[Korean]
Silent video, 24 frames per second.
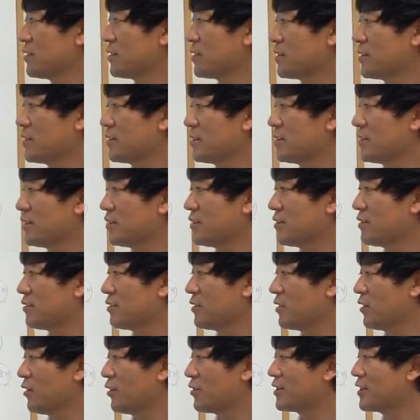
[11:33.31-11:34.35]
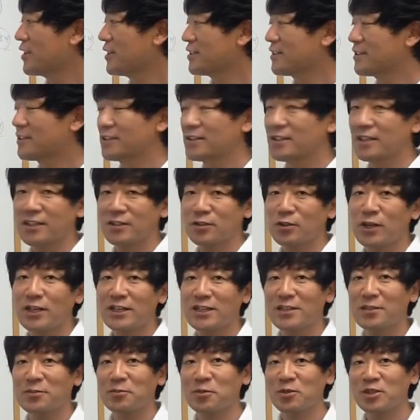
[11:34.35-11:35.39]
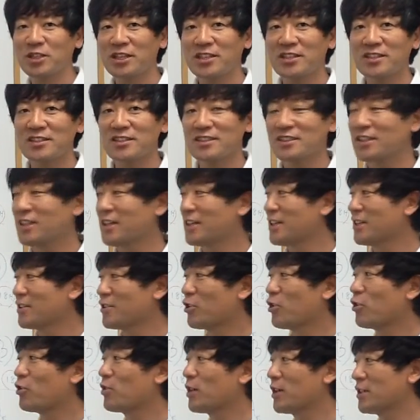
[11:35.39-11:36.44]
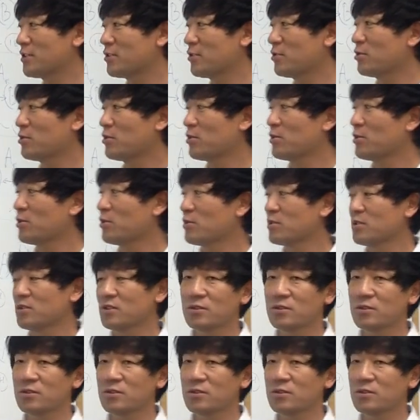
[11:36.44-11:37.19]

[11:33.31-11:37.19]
그 어테스트가 확인을 못했든지 간에 결과적으로